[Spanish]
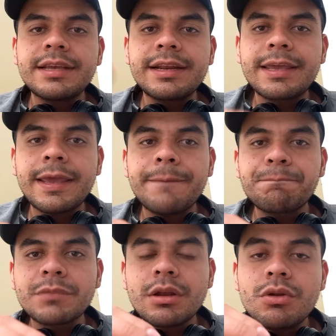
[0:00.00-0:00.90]
hacer que
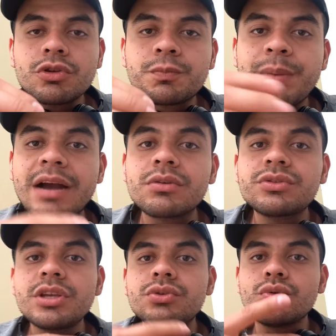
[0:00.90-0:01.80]
los
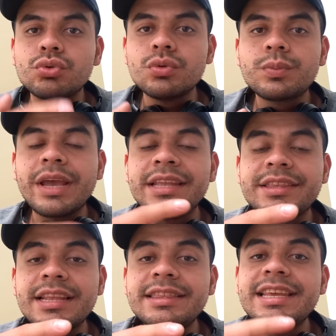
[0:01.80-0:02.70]
pagos de YouTube
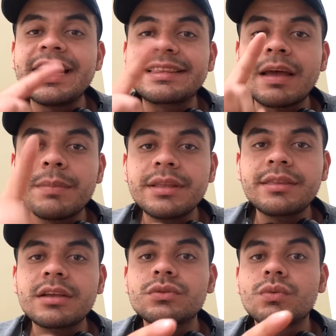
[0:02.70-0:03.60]
entren
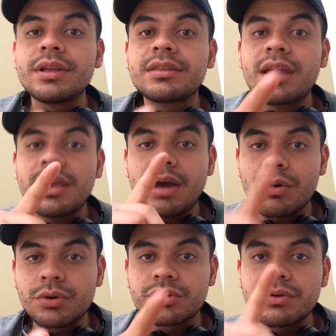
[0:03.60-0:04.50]
directamente a su cuenta de
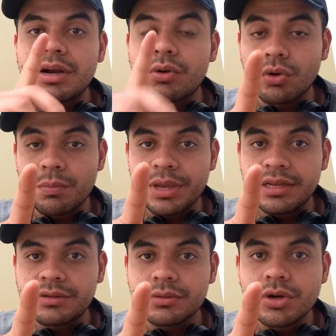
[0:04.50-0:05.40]
ahorros de Bancolombia,
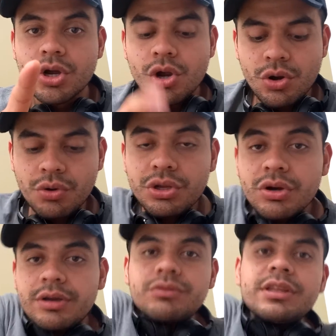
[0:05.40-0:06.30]
listo. Lo
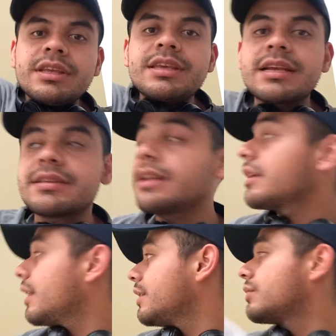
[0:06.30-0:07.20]
único que usted tiene que hacer
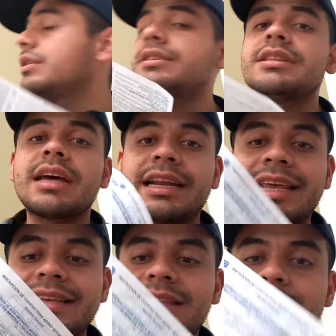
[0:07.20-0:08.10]
es solicitar
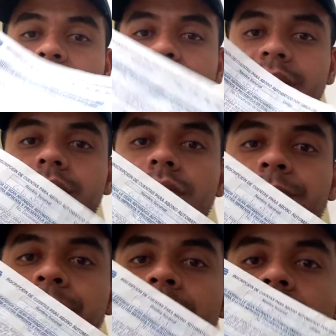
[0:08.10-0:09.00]
este papelito.
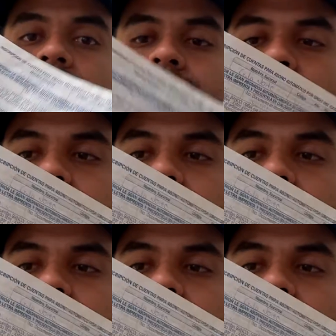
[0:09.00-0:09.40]
Y usted